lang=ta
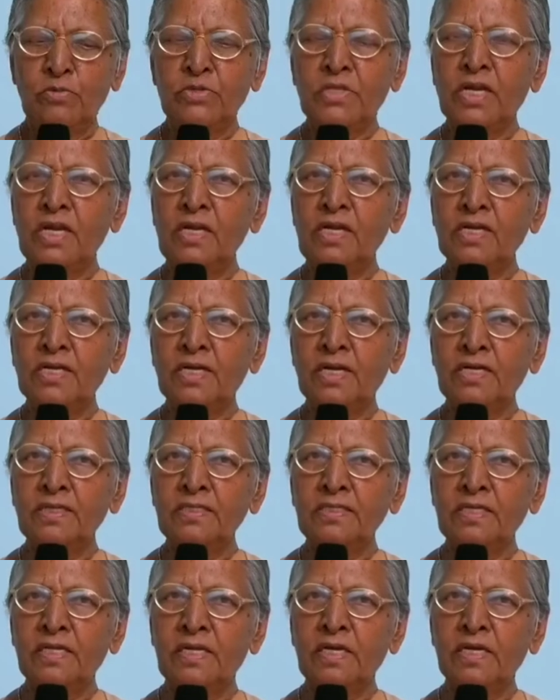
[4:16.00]
முதலில் கண்
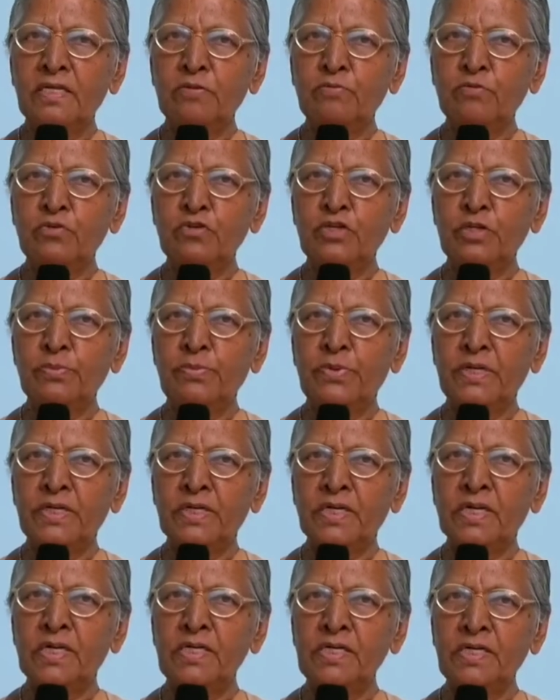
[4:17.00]
தெரியாத மூன்று
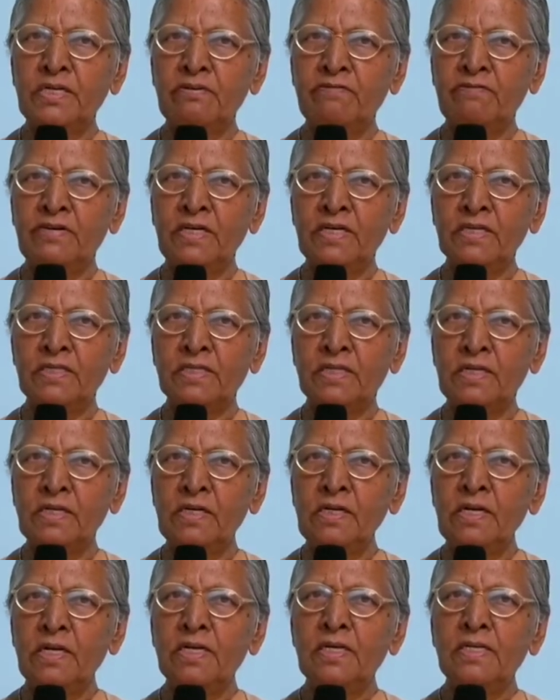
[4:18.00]
பெண்கள்
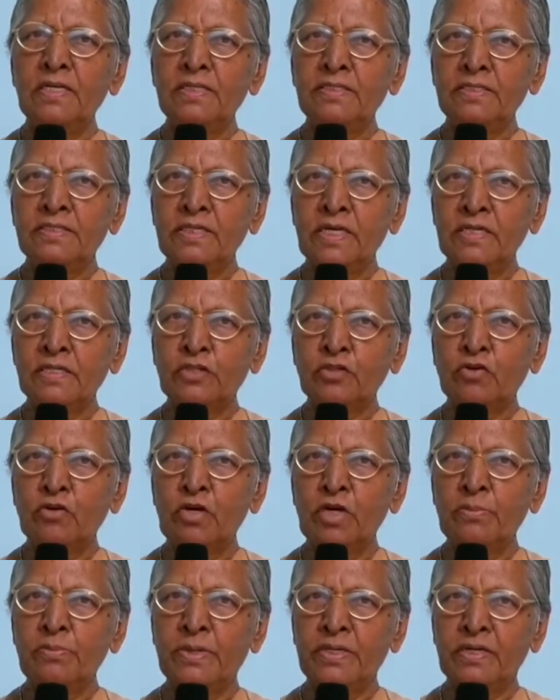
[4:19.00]
இவ்வில்லத்தில் சேர்த்து
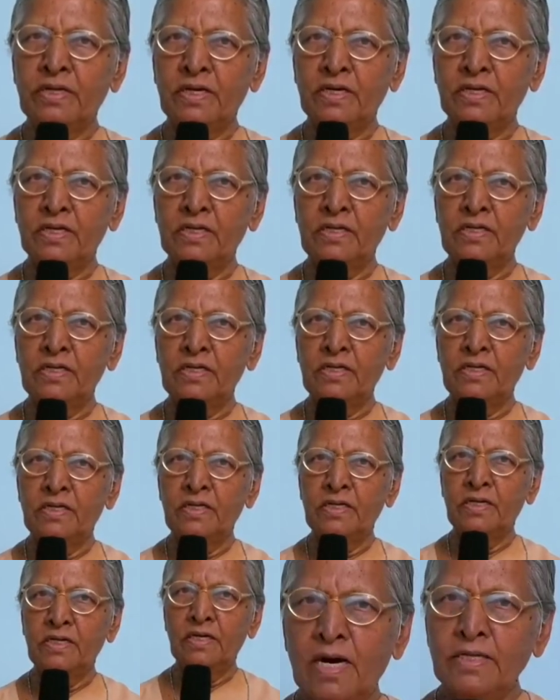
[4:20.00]
கொள்ளப்பட்டார்கள்
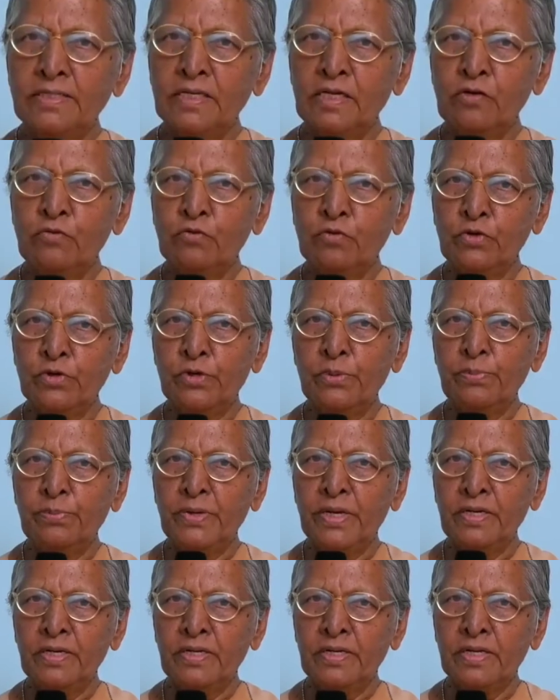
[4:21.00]
அதில் ஒரு
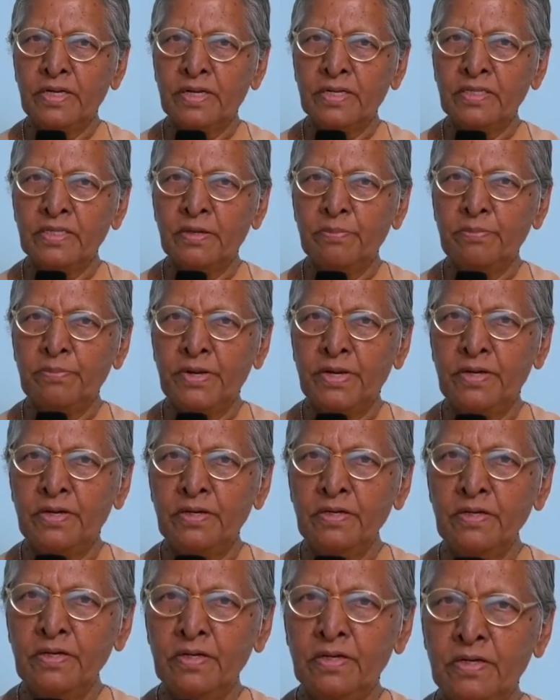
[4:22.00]
பெண் இறந்த
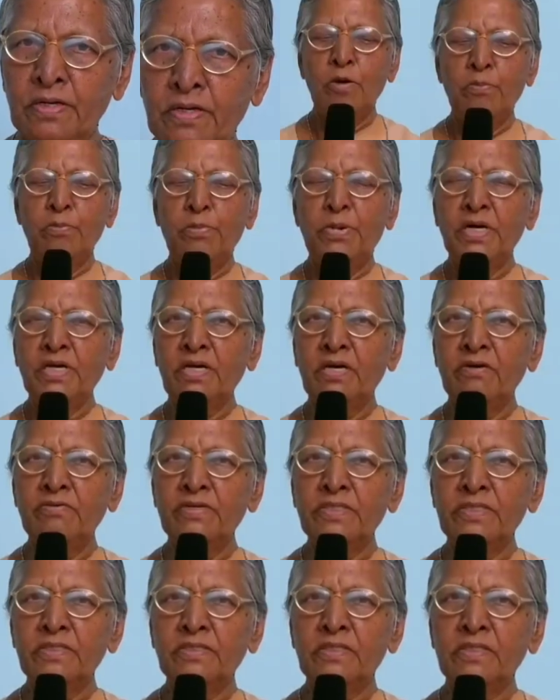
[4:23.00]
பின்
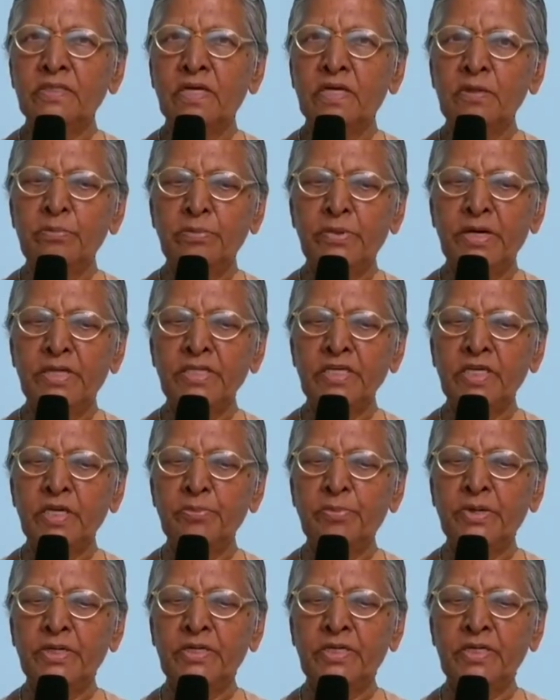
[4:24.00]
பக்கவாதத்தால்
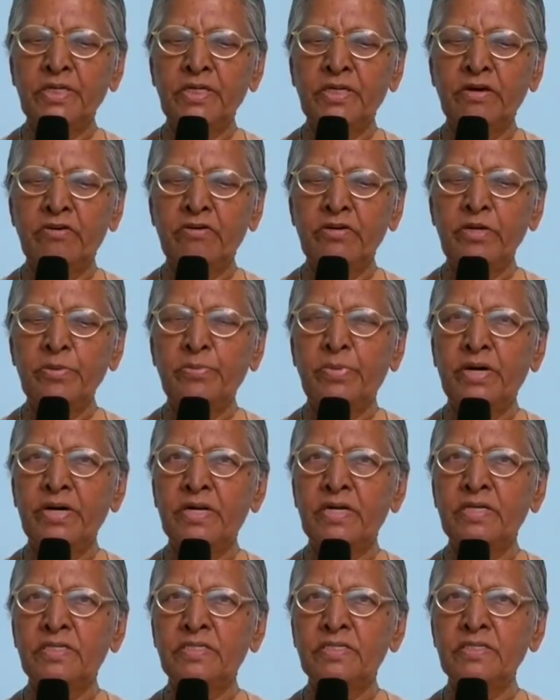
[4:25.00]
பாதிக்கப்பட்டு
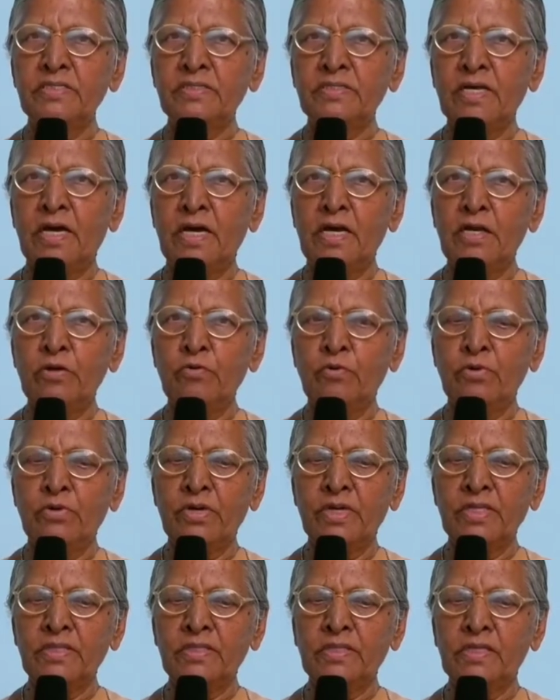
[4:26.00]
கவனிப்பாரற்று சாலை
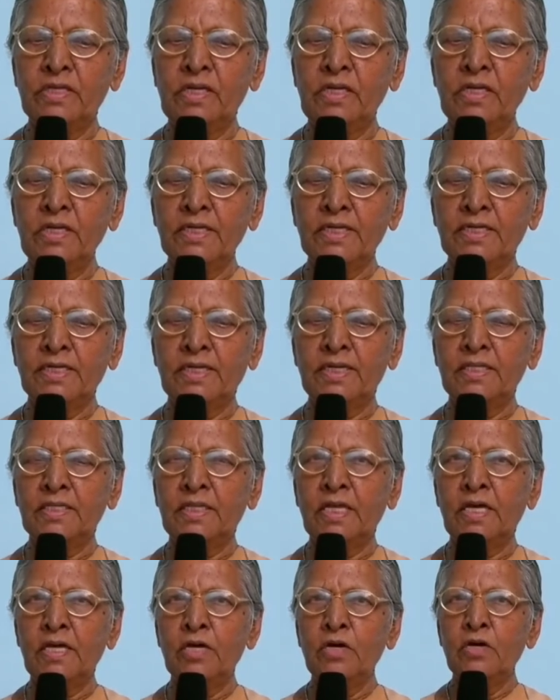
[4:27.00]
ஓரத்தில்
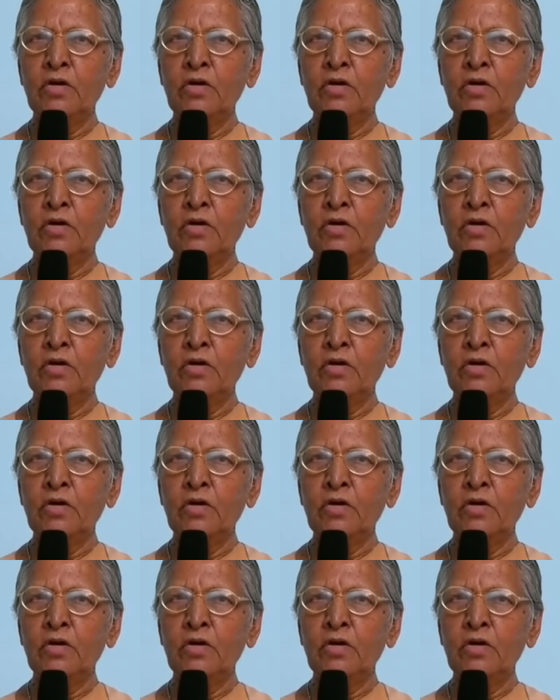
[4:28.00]
கிடந்த